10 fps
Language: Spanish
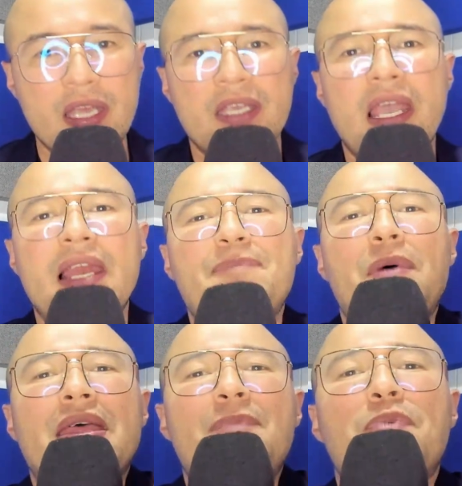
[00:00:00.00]
¿Qué le
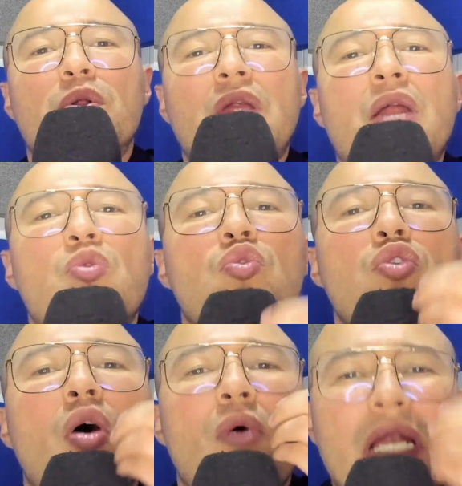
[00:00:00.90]
puede aportar
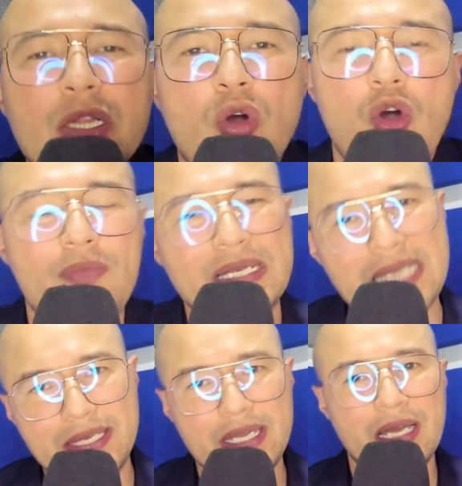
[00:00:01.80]
Julio Abuelito
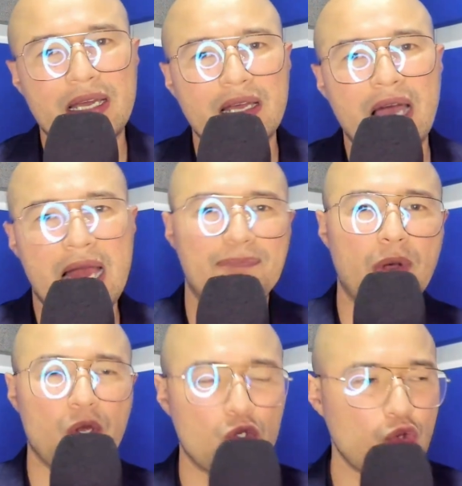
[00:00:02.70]
Comezaña al
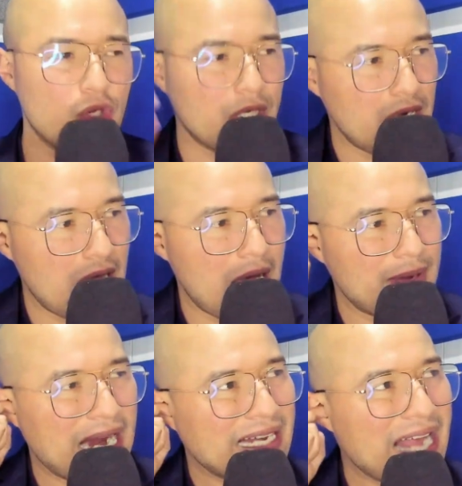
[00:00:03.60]
poderoso DIN? A ver, al